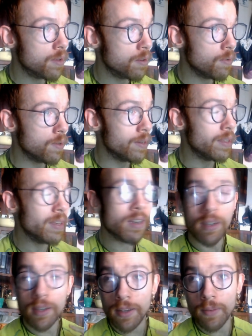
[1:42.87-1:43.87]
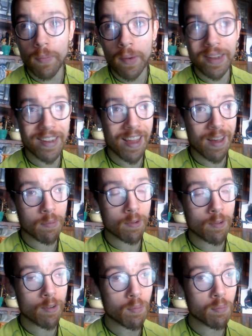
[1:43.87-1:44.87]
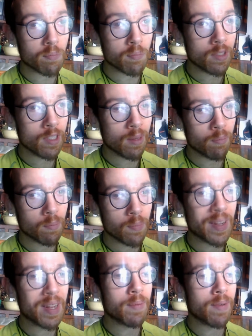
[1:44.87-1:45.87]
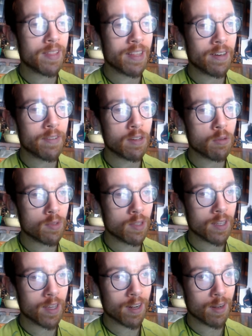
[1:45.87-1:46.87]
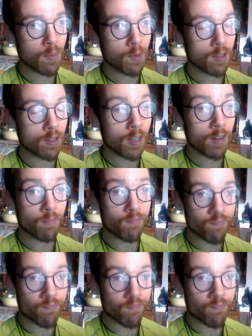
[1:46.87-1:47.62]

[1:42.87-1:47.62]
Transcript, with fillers: Quindi parliamo di prima della venuta di Harry Potter.